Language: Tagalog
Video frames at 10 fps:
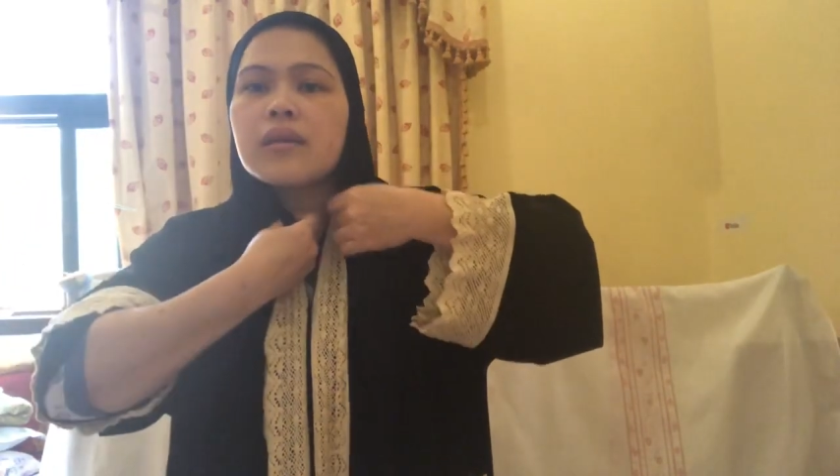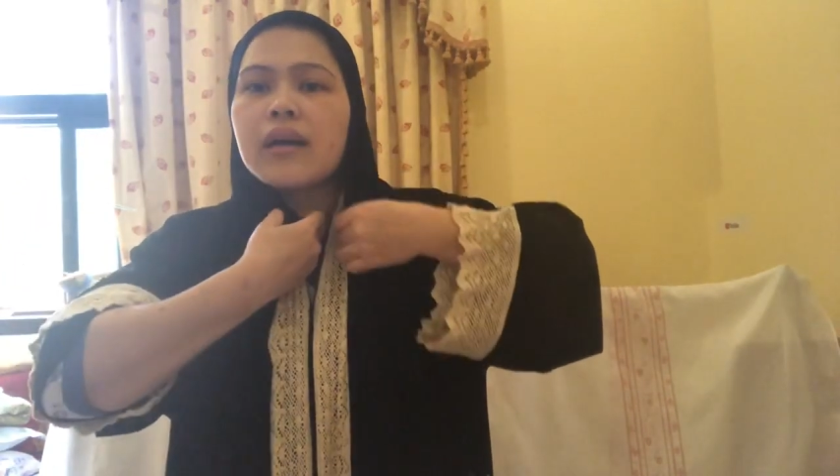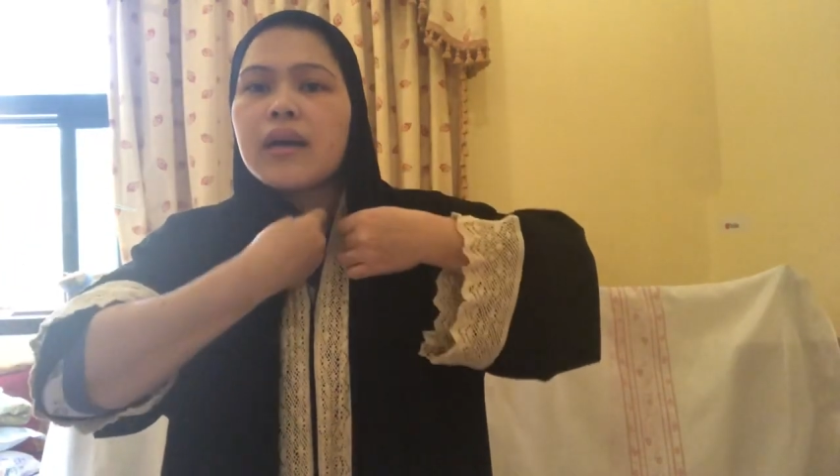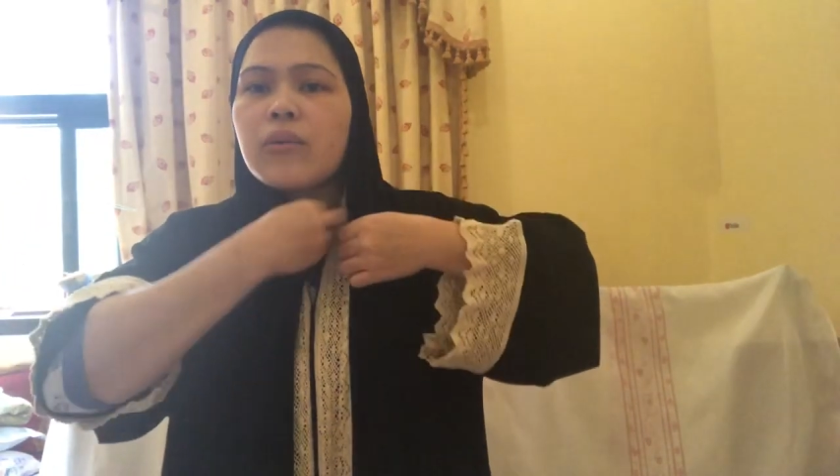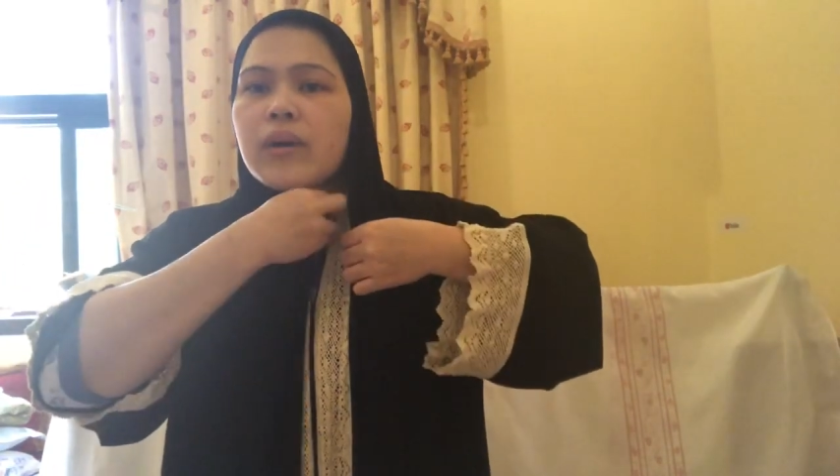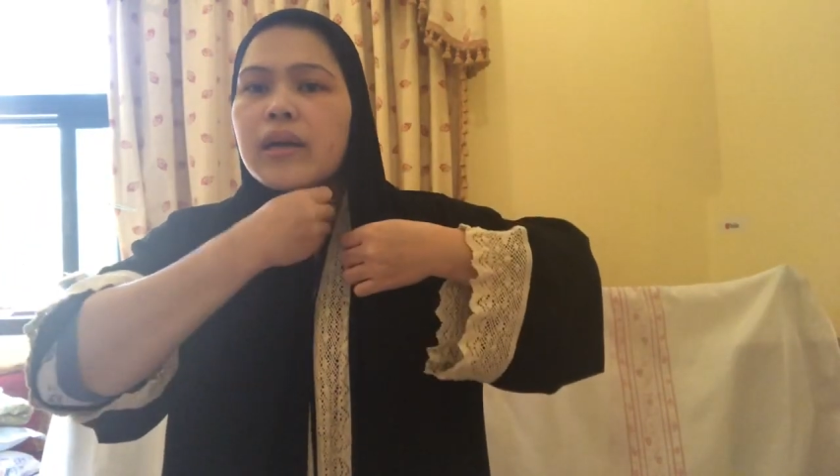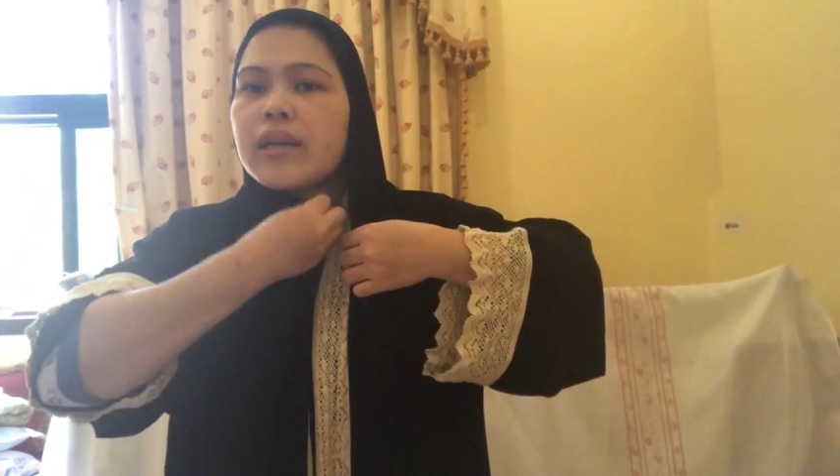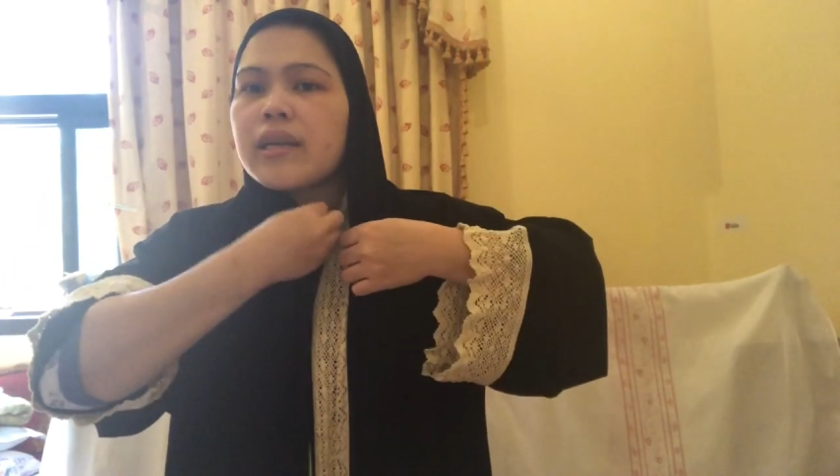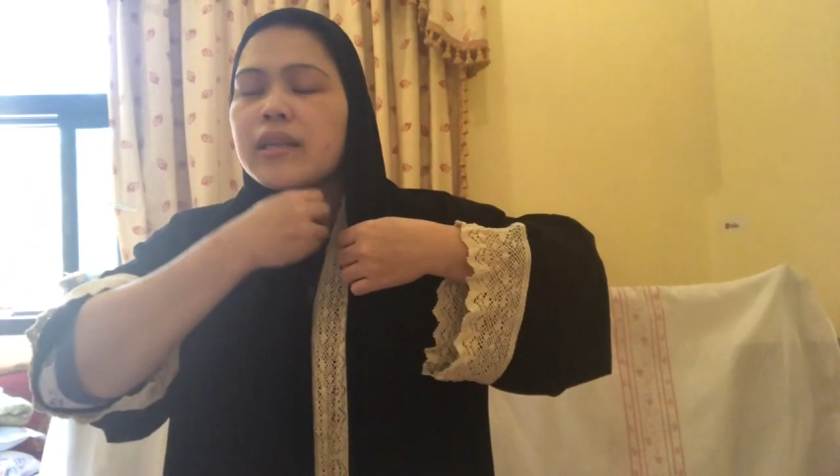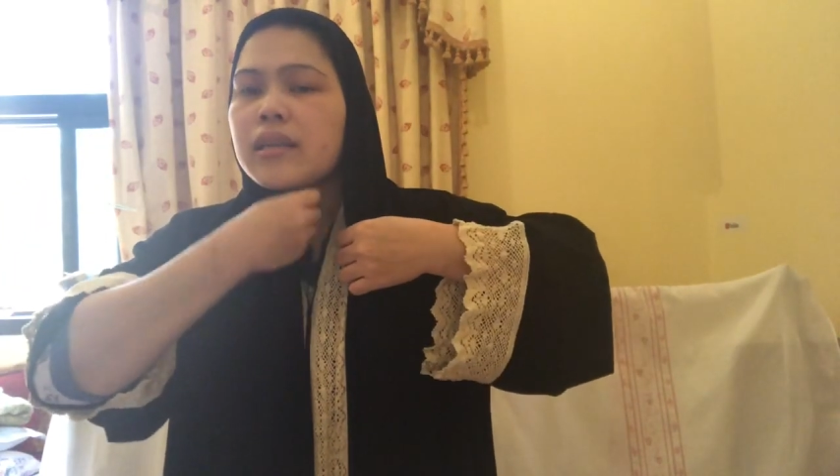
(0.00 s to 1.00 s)

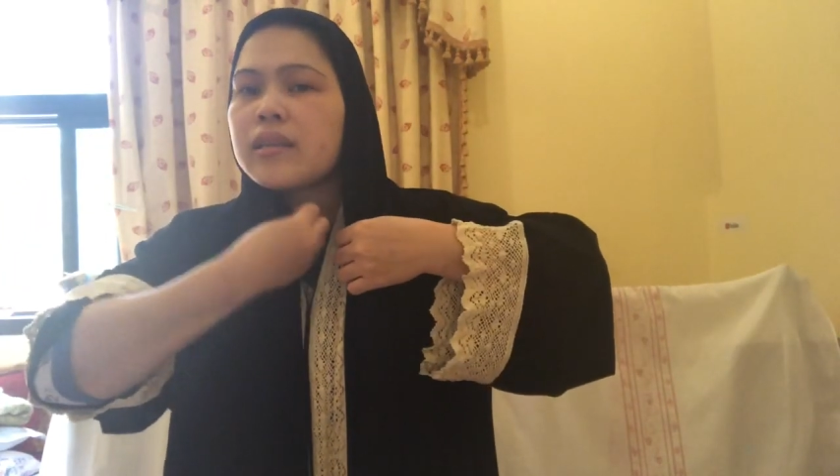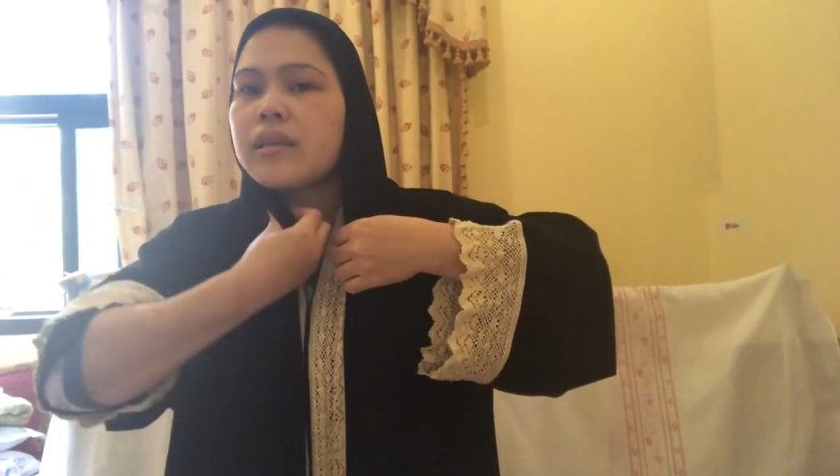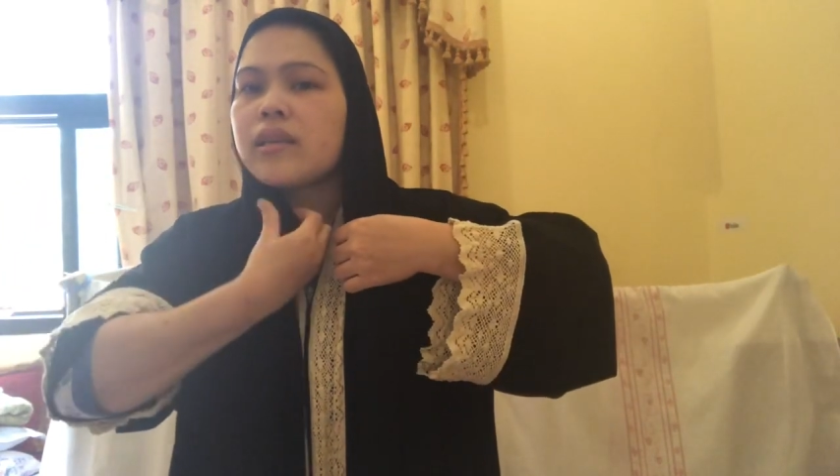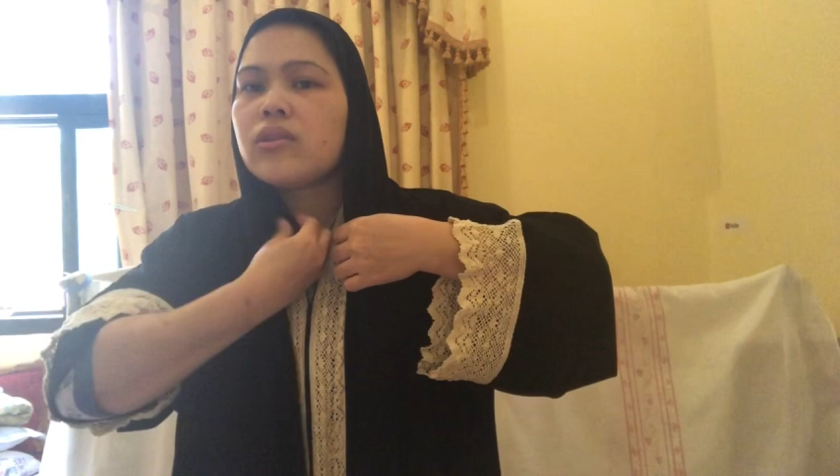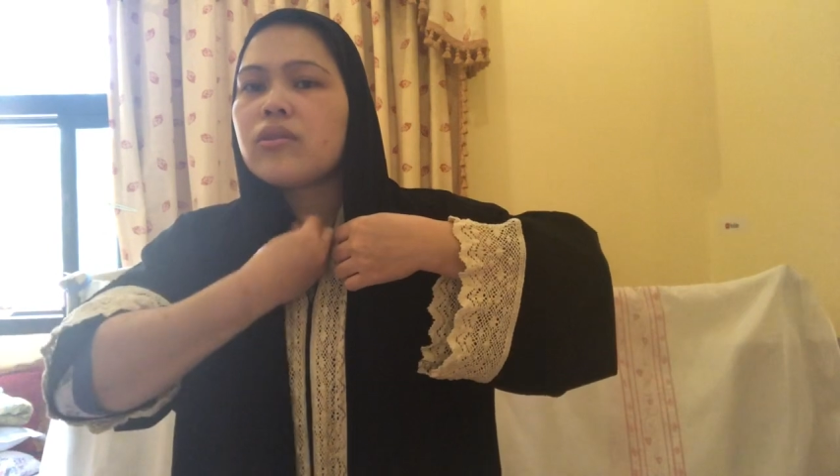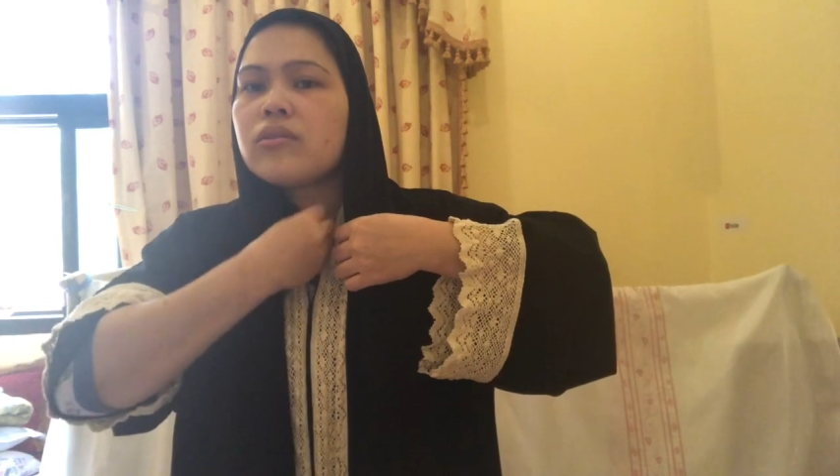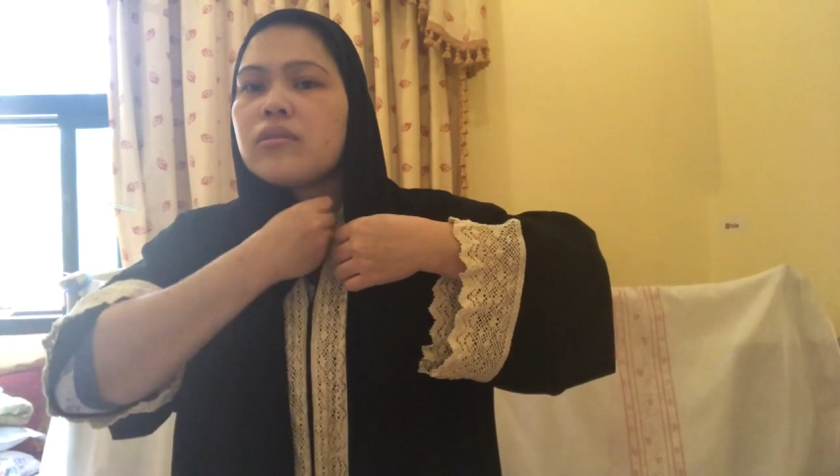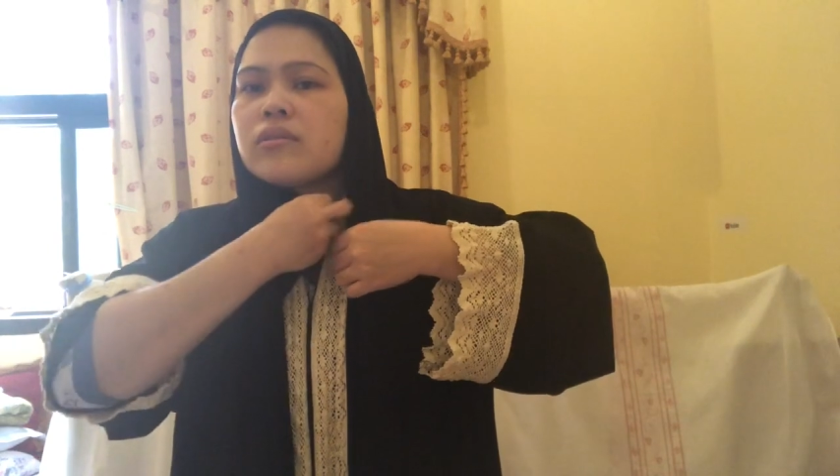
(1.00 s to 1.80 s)
Hahawakan natin dito.